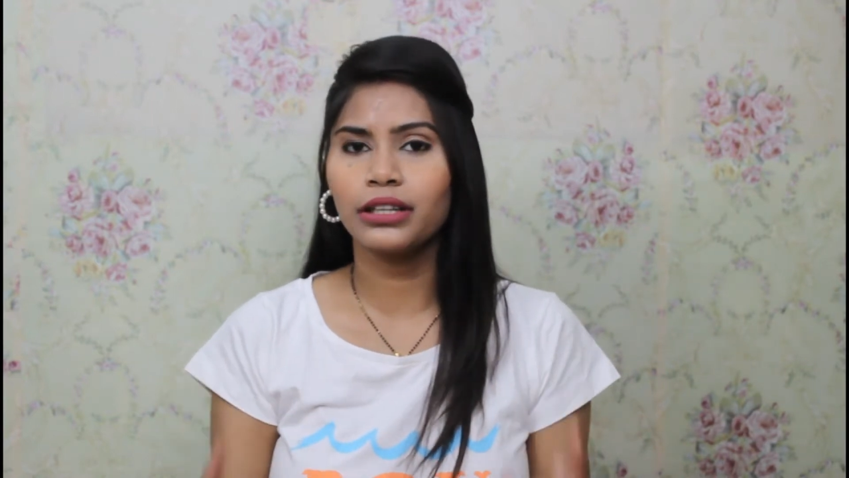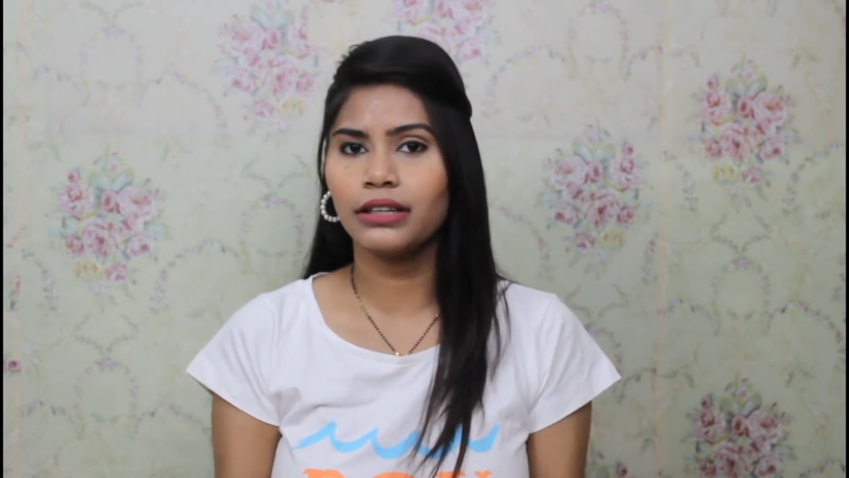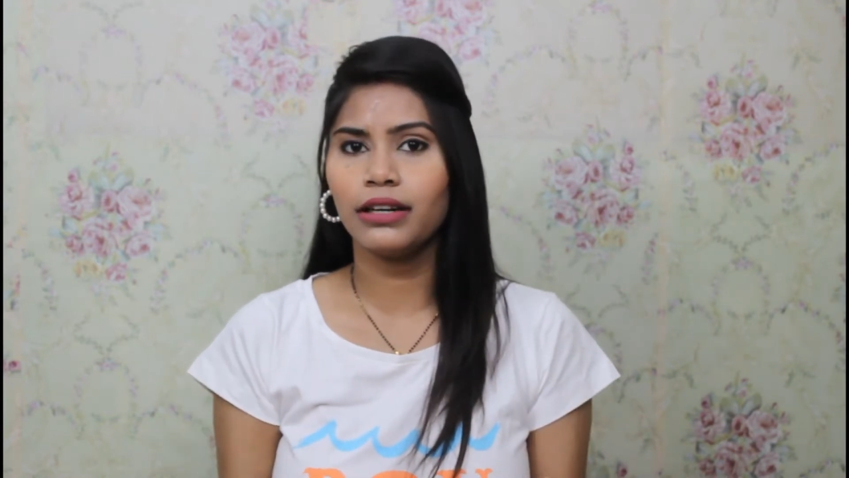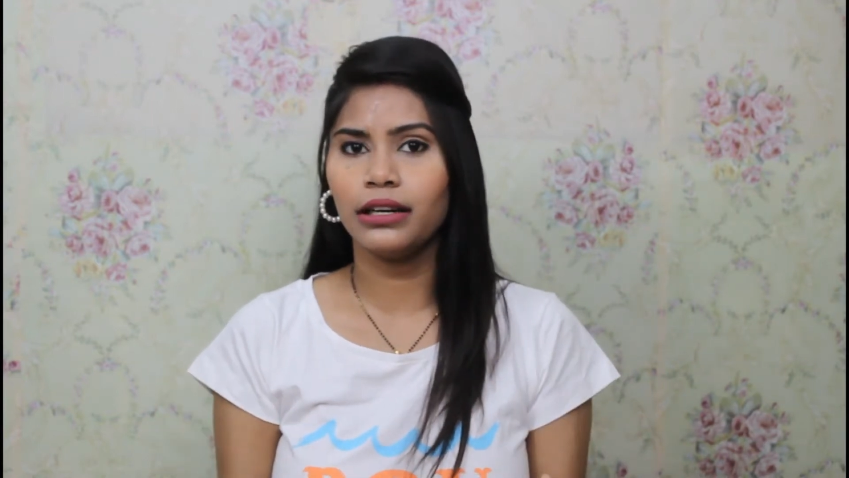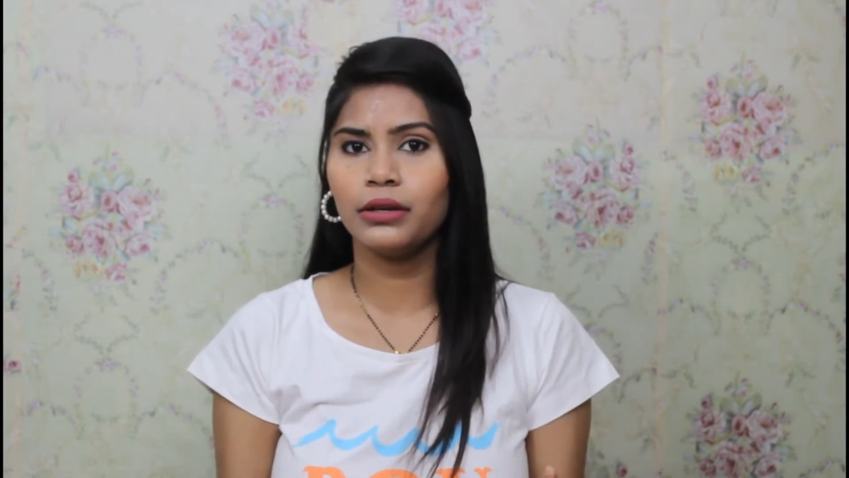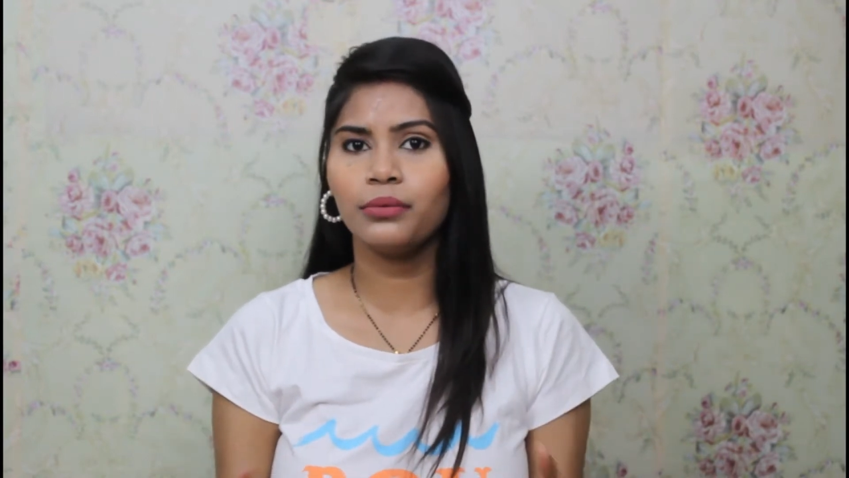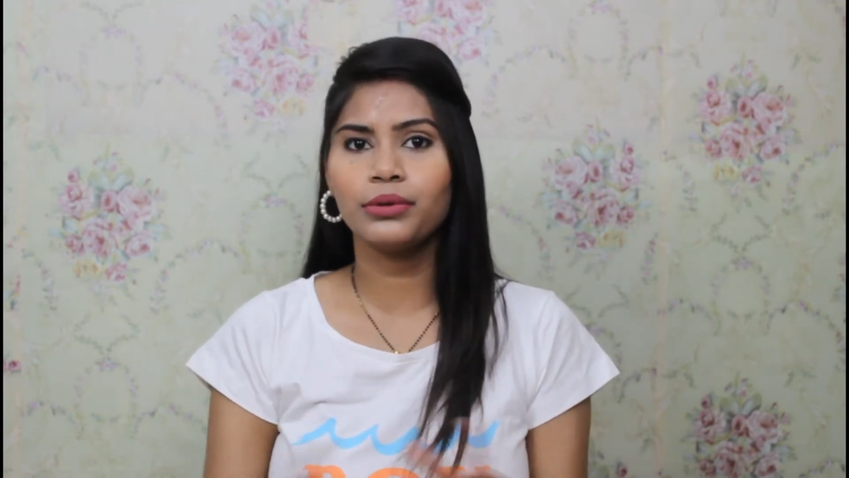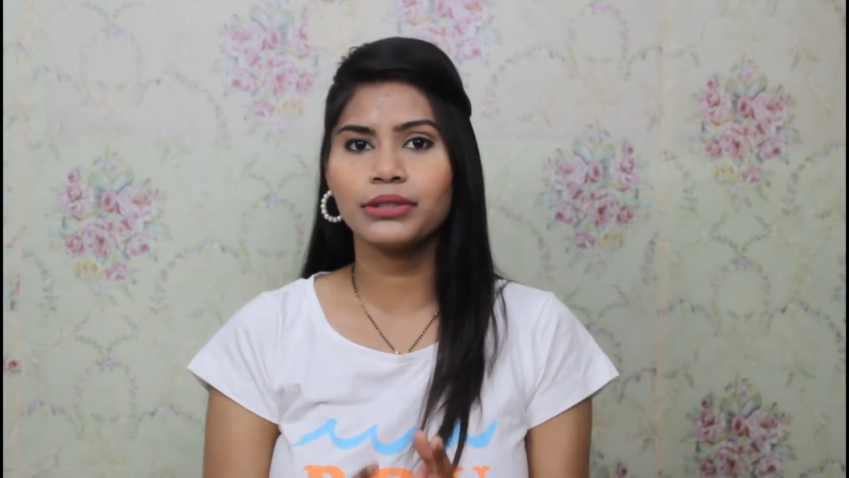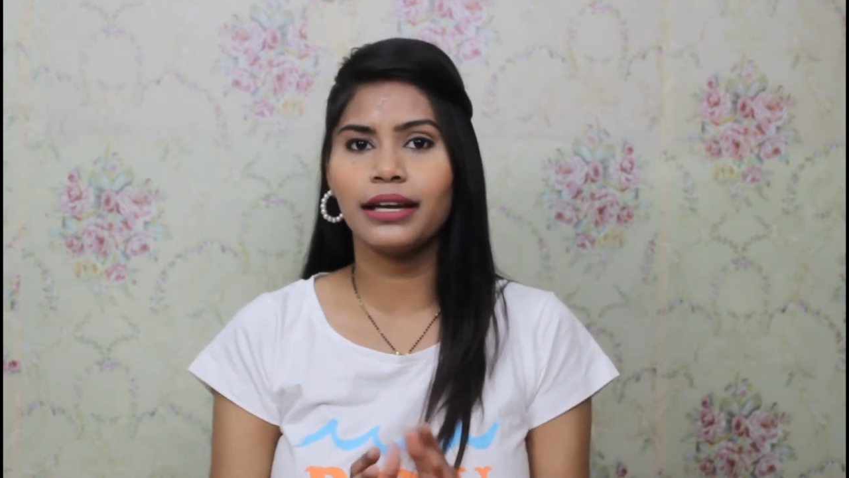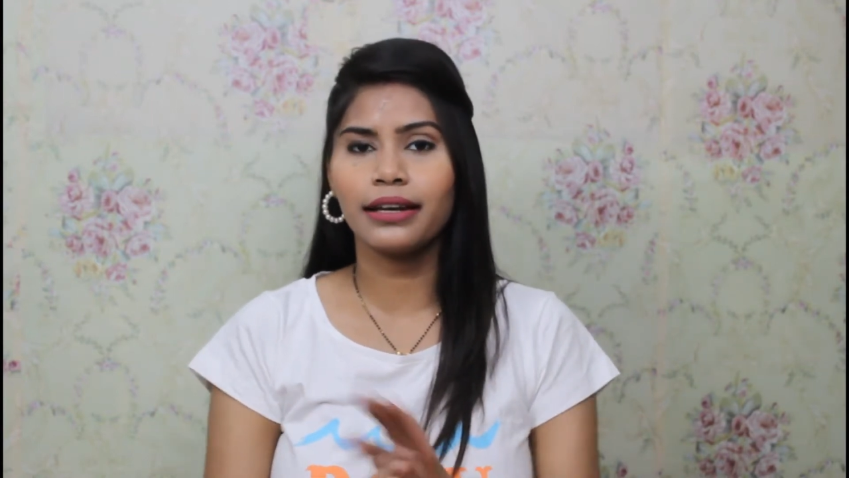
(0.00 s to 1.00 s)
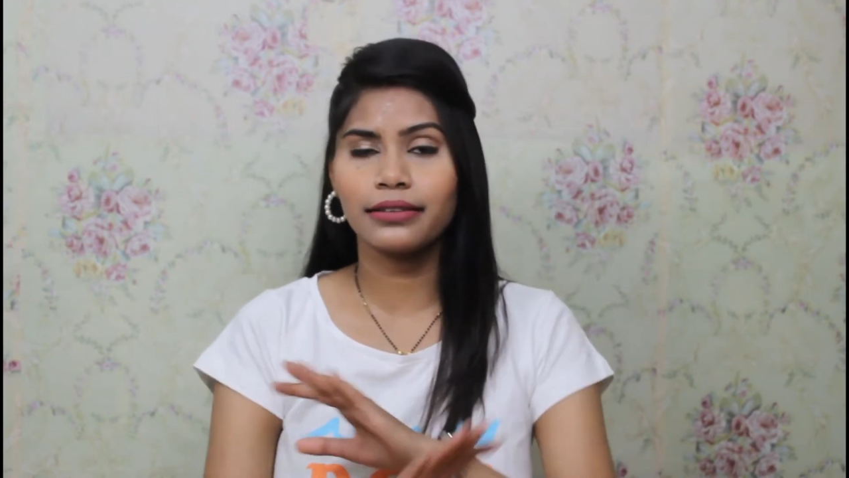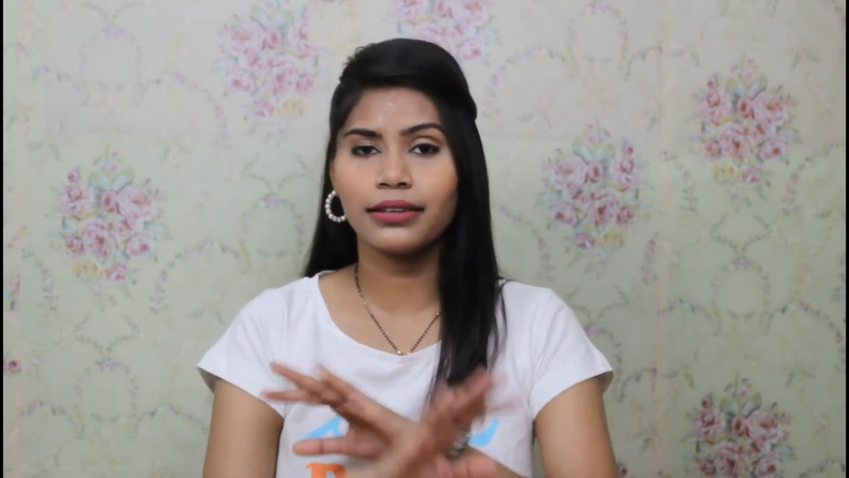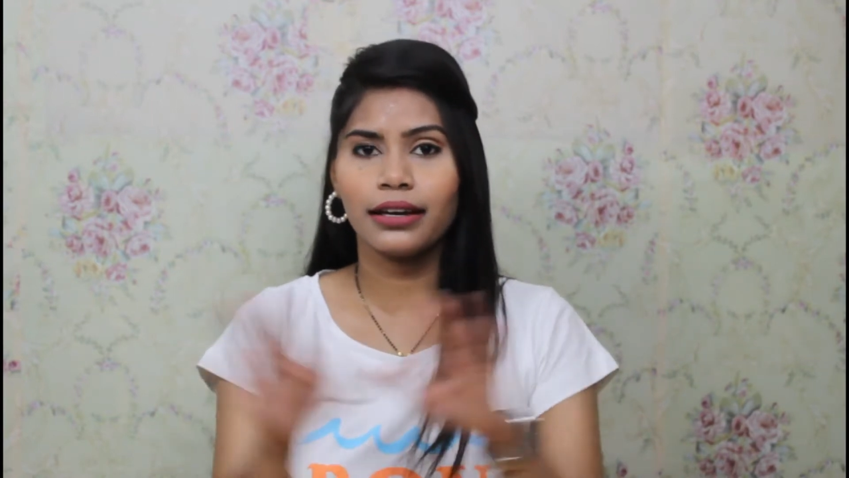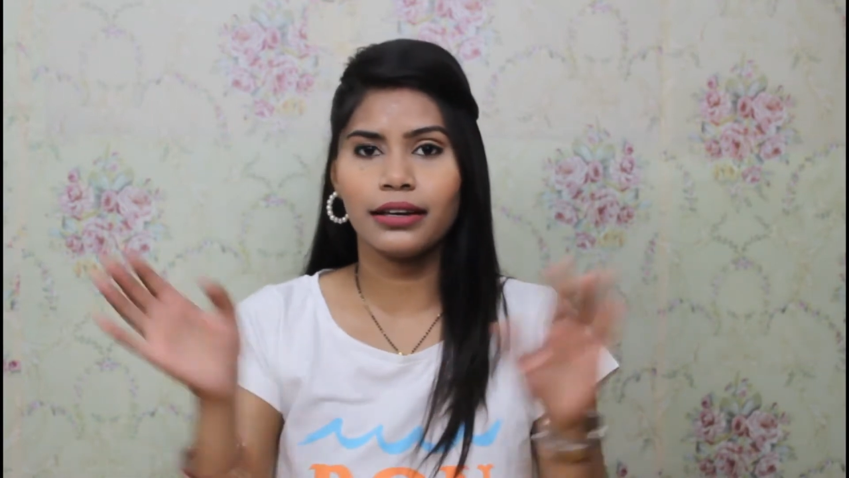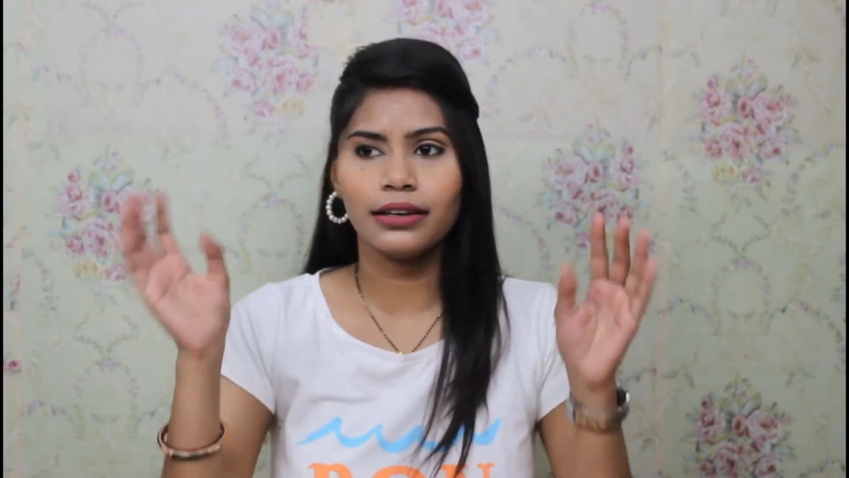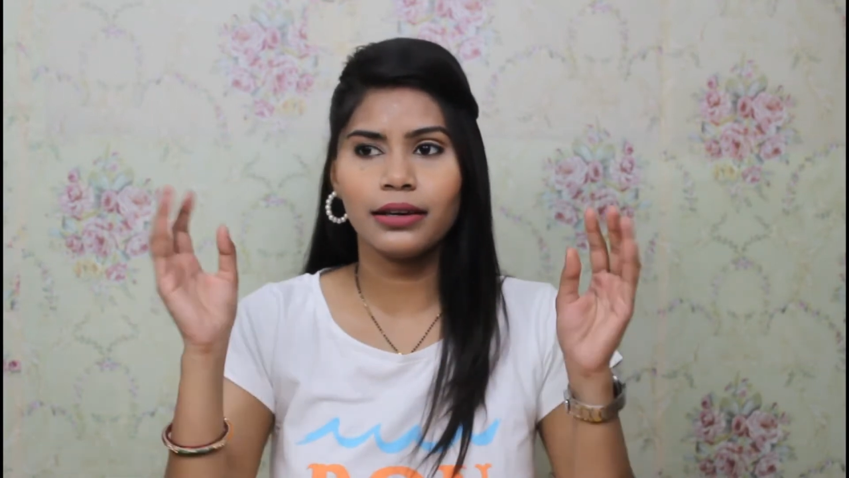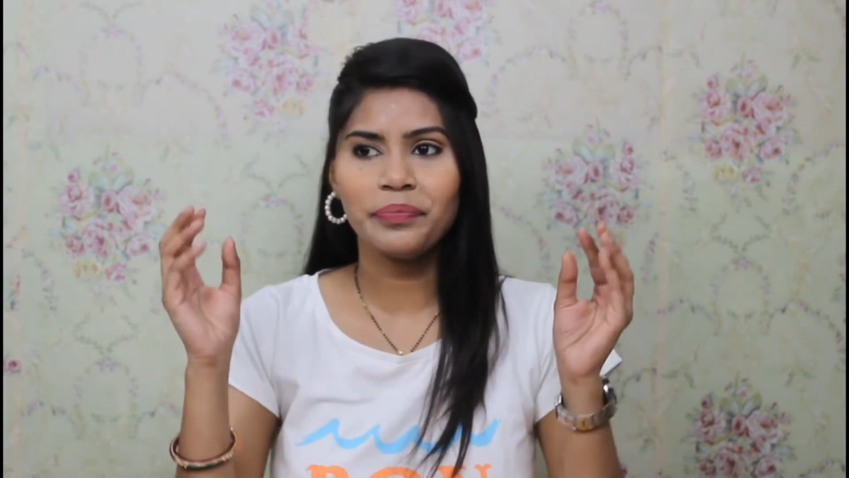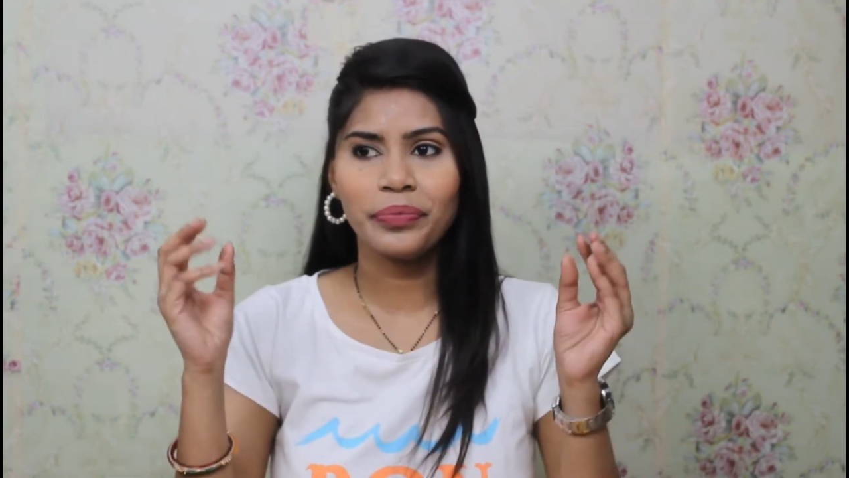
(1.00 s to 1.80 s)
करने वाली हूँ वो सारे के सारे ही